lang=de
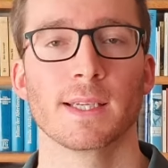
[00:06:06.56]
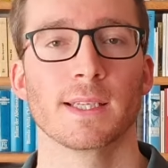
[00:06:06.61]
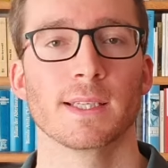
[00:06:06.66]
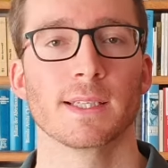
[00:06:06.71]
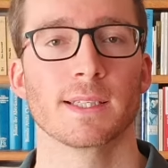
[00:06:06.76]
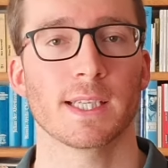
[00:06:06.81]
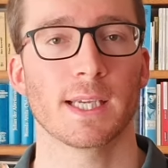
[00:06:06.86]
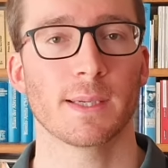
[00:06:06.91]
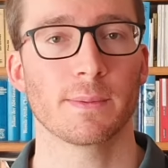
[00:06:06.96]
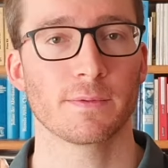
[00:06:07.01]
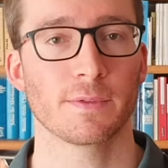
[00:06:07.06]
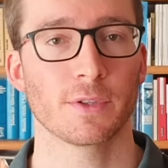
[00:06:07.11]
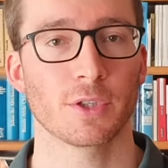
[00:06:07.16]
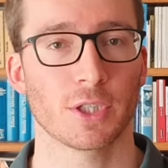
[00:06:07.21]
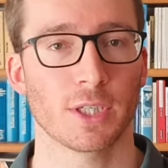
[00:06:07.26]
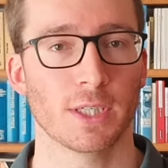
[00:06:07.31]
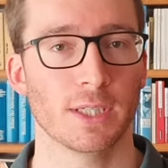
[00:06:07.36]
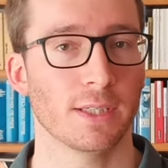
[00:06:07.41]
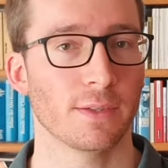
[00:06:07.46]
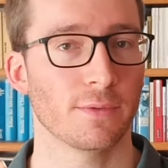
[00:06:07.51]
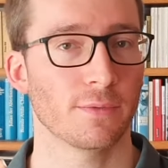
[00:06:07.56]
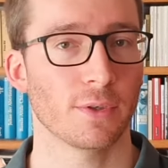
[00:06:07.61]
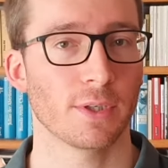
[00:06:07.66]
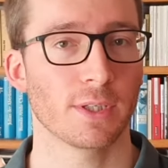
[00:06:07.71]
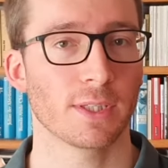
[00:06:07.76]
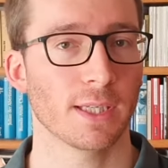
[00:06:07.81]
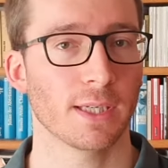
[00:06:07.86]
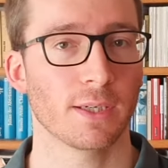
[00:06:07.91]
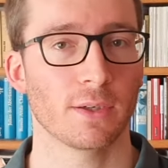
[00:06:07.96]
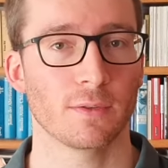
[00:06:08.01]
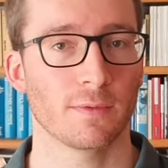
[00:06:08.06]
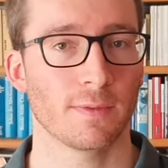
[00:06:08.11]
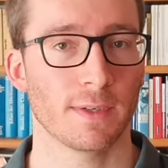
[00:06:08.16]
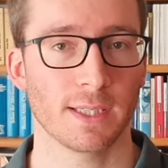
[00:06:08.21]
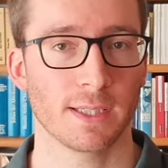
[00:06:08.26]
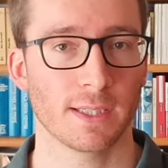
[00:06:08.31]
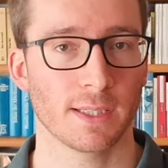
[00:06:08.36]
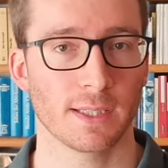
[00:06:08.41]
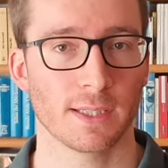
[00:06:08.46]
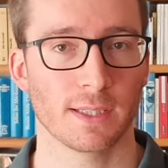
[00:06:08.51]
Selbstverständlich folgen dann auch
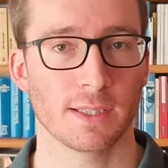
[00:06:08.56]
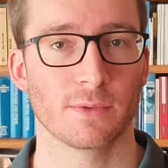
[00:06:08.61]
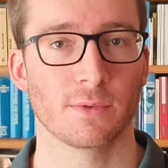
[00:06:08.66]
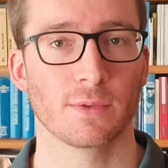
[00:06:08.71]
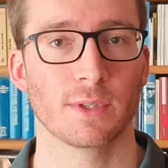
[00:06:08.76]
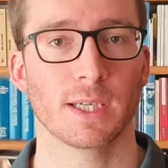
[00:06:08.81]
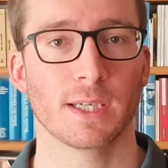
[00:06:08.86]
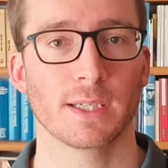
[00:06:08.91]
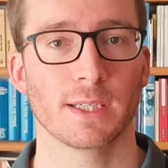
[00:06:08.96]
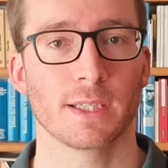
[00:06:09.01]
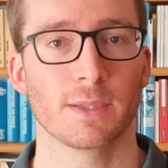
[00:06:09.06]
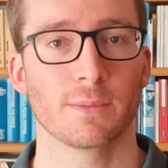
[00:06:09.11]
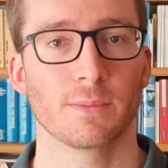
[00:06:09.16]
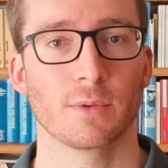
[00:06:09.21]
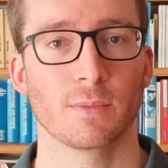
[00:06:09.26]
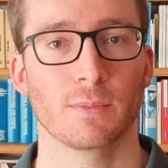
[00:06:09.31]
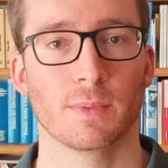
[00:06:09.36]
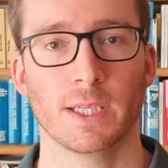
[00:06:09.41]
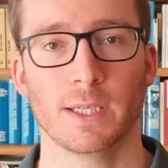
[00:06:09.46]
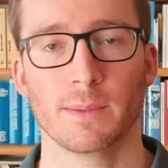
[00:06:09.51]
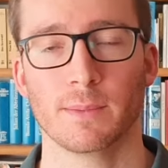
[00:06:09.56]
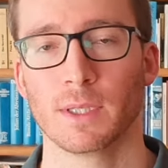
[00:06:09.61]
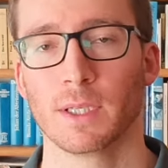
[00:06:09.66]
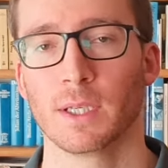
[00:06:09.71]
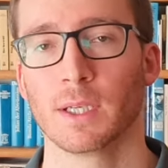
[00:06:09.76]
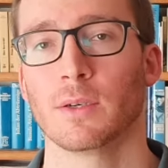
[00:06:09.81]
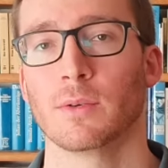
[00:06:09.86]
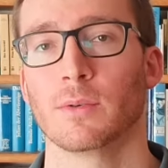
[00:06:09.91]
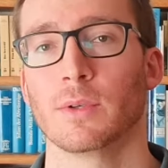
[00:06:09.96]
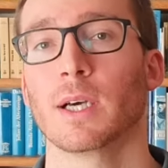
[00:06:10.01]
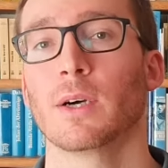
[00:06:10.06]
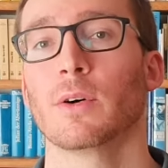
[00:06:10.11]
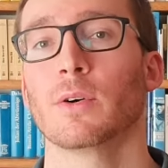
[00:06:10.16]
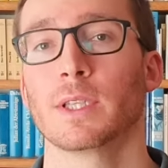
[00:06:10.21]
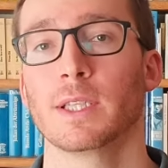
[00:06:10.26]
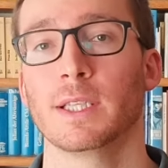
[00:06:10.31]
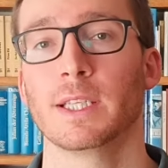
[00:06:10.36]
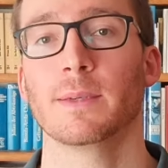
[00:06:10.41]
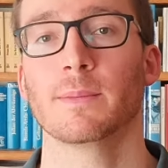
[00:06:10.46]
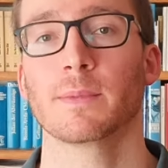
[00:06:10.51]
weitere gesundheitliche Probleme und auch
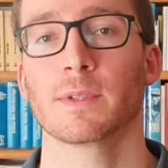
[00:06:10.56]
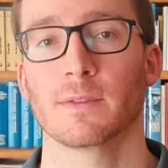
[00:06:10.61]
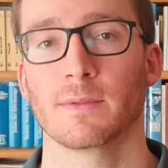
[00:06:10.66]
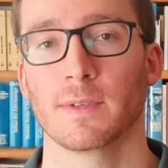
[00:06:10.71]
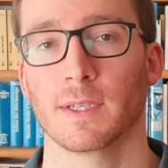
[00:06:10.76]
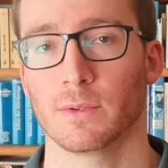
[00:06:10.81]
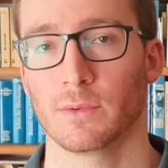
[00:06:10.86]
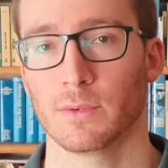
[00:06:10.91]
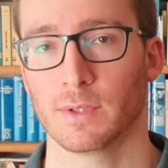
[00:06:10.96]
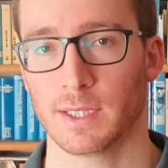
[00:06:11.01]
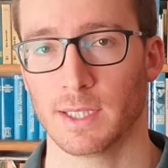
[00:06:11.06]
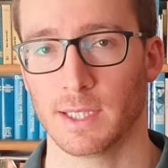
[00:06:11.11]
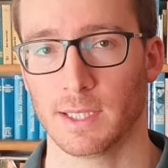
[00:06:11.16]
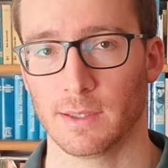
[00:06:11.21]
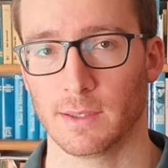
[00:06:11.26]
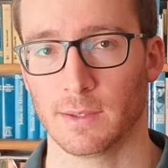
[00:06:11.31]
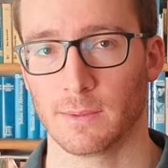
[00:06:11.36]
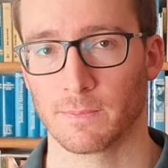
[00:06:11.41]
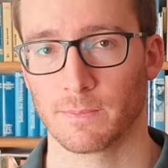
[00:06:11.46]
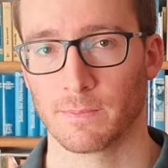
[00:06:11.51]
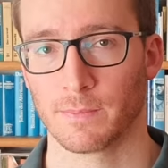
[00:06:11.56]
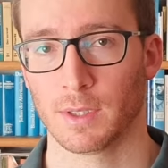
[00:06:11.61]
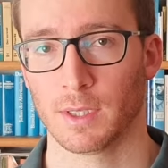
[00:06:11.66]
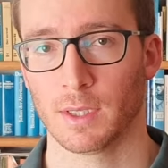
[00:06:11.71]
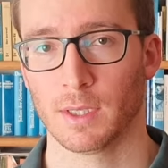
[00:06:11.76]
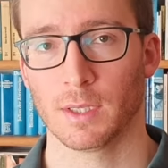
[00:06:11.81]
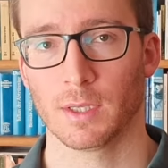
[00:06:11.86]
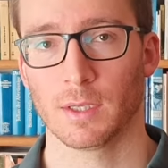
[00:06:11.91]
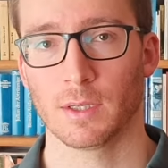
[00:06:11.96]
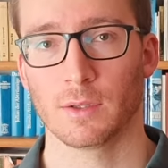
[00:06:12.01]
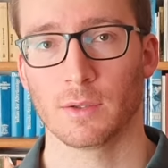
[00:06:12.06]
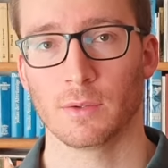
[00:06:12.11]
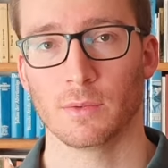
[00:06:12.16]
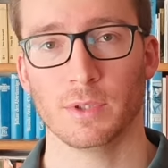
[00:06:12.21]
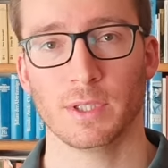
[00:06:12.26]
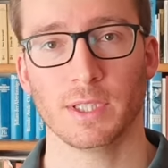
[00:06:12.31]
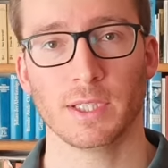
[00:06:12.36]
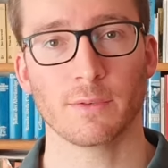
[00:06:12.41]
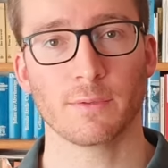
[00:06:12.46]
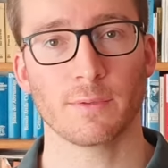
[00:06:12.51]
die Lebenserwartung sinkt.
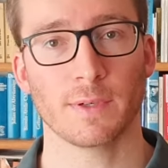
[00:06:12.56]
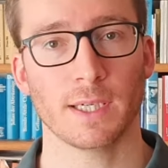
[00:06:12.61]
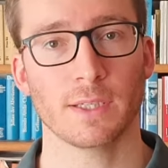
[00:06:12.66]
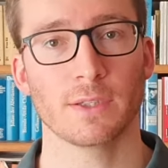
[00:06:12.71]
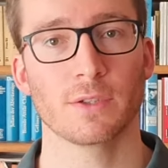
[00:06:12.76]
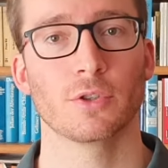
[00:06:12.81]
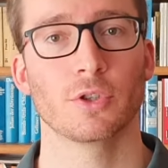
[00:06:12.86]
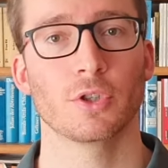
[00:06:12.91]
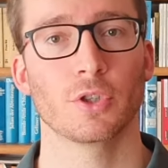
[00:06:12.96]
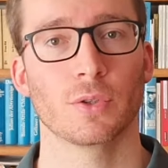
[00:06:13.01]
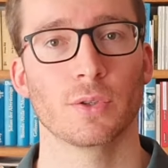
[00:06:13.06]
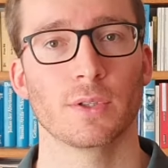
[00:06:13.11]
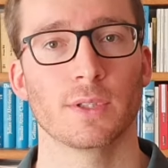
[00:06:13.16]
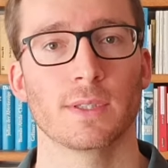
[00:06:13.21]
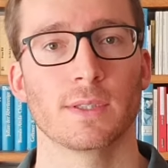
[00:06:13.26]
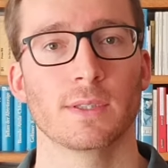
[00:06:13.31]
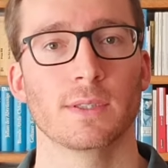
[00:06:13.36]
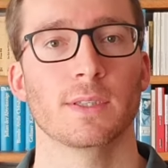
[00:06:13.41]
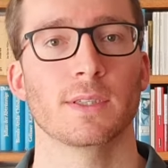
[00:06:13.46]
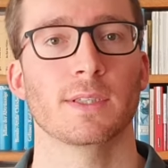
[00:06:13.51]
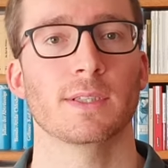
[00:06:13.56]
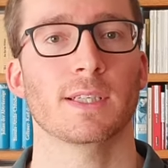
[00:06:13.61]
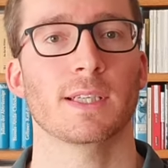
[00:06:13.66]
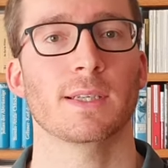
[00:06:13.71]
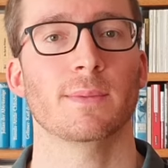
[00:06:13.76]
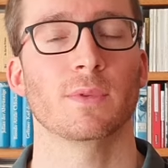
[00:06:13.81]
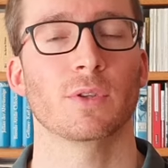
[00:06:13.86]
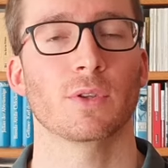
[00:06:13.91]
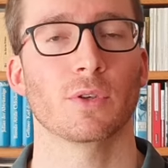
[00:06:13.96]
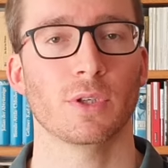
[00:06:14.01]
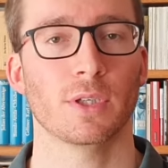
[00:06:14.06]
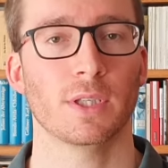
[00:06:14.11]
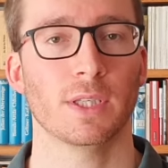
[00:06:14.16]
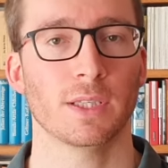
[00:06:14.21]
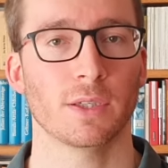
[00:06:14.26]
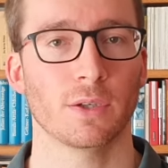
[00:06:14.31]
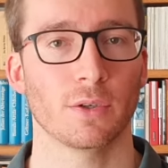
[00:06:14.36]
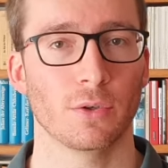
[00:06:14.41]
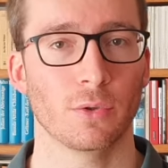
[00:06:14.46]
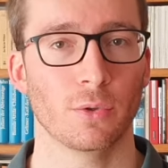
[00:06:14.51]
Und die Gefahr zu stürzen ist eben
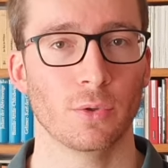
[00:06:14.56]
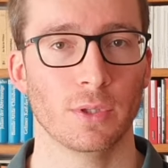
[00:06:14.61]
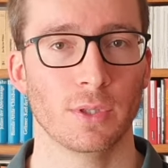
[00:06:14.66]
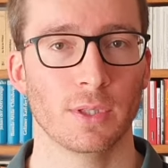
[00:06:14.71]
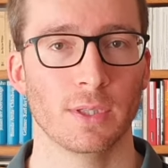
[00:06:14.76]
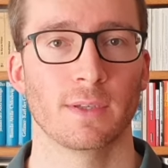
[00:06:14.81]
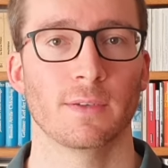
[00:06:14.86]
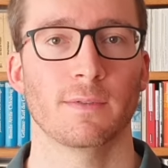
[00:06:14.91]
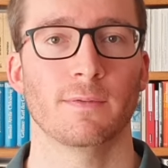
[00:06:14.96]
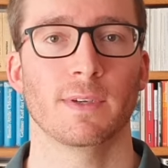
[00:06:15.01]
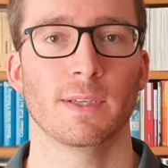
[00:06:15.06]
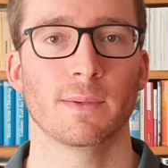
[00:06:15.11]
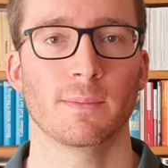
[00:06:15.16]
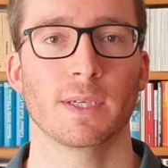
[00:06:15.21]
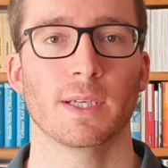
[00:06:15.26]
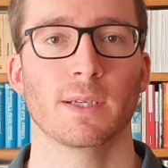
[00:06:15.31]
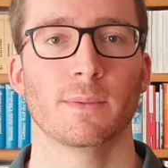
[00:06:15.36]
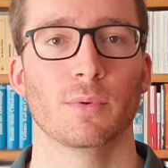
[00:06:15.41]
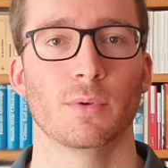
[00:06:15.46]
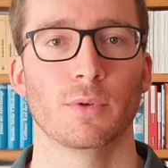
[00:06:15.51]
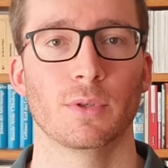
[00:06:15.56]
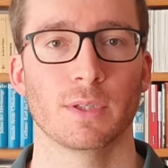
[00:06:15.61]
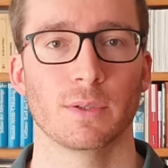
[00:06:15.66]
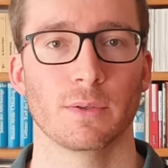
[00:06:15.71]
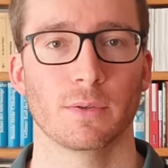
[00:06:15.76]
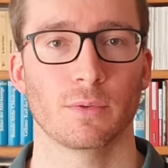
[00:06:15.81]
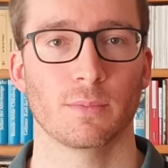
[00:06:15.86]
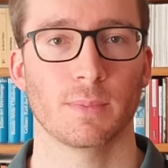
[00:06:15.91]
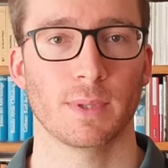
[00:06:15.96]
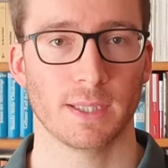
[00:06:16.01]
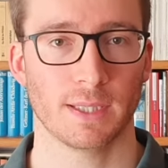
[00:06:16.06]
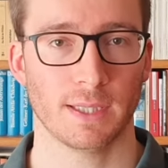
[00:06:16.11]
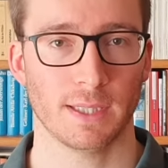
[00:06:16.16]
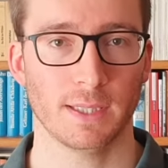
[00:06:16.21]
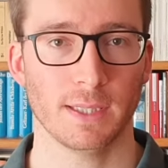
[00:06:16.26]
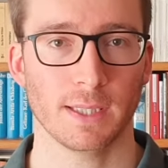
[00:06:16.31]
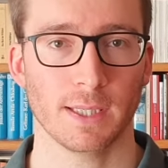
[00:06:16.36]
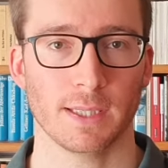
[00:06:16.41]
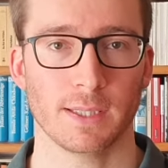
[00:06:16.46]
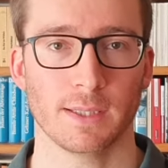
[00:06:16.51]
deutlich erhöht, wenn man an Polyneuropathie
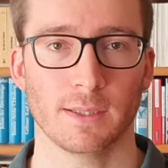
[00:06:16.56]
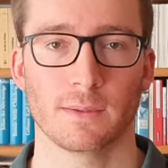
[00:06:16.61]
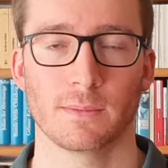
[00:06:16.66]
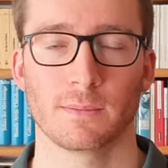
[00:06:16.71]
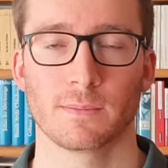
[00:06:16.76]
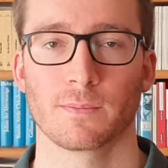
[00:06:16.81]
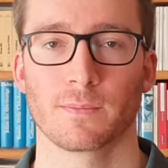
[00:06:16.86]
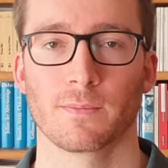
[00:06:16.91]
leidet.